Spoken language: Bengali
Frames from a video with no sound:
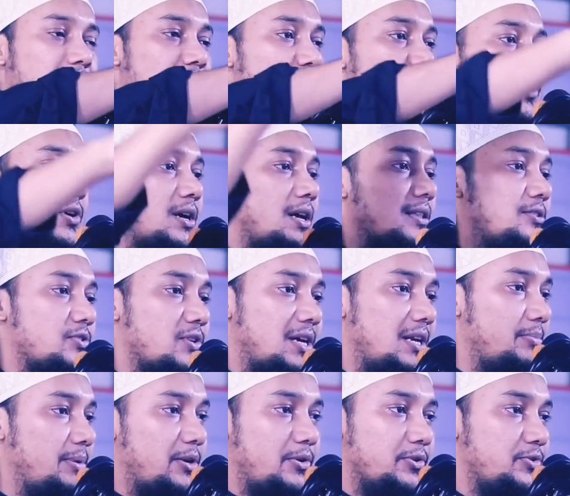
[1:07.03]
নিয়ে সকাল সকাল
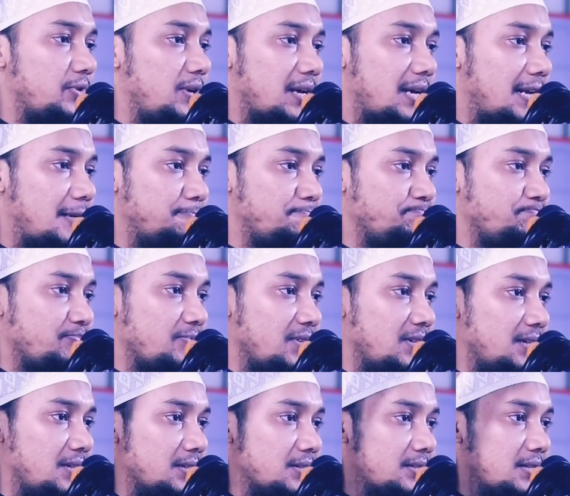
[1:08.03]
বের হয়ে চলে গেলাম
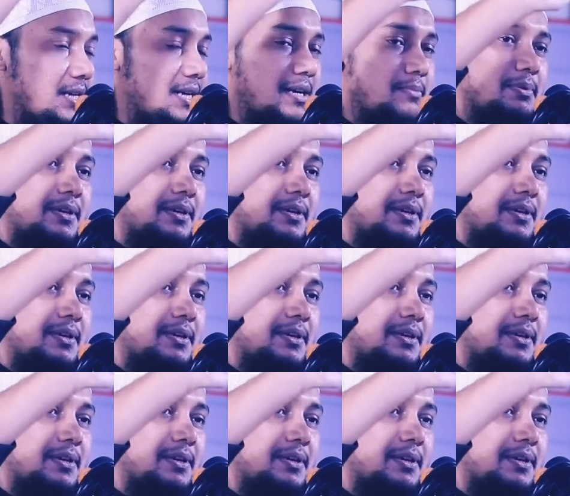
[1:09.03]
সারা